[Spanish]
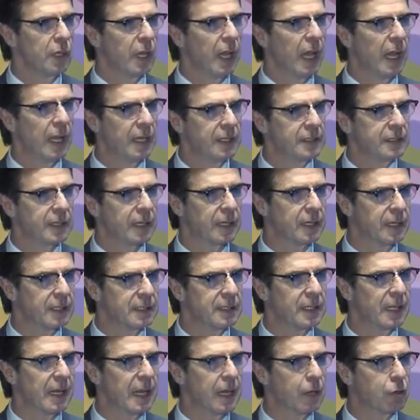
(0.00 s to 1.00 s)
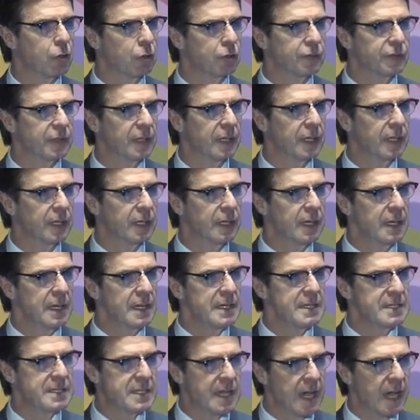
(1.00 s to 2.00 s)
el Internet de las Cosas
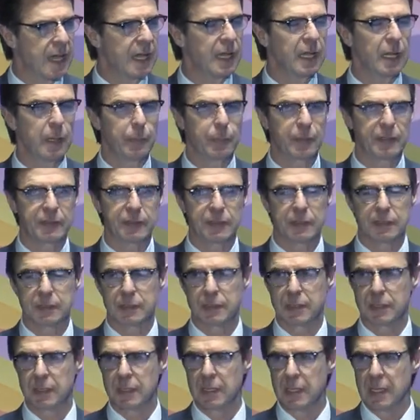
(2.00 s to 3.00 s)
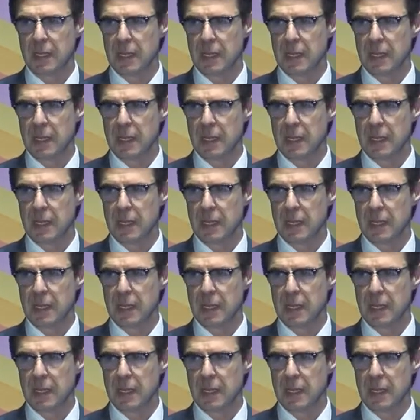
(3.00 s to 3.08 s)
ya es el presente.